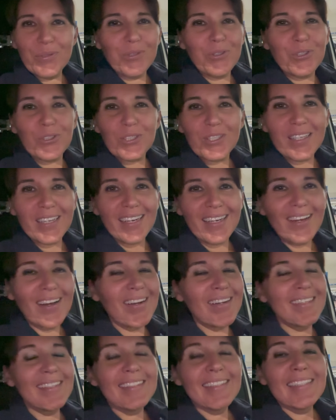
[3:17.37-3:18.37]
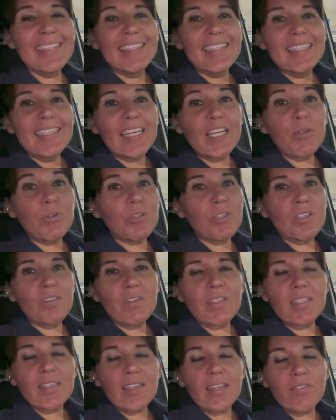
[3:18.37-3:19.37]
uscire, no? E quindi ogni
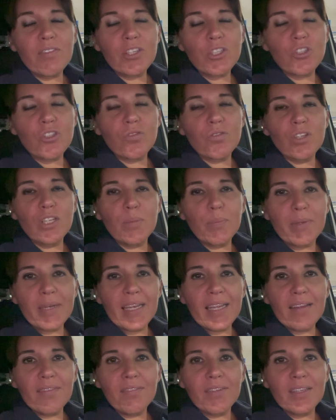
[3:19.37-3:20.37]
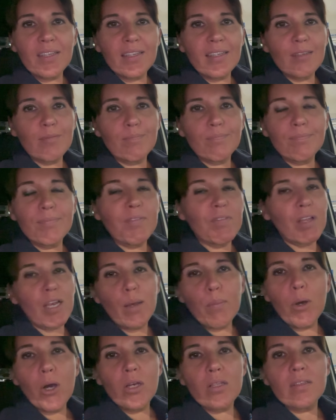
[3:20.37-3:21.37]
volta che faccio i voli brevi mi viene
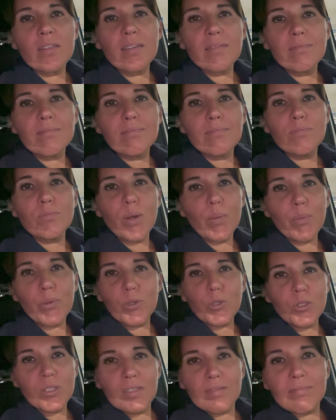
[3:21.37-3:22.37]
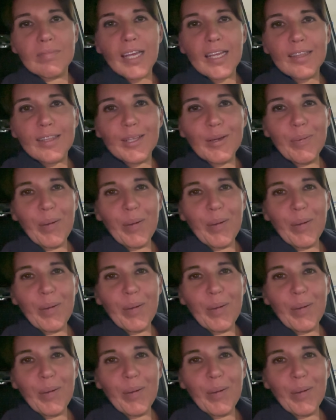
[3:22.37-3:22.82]
la morte, proprio così, detta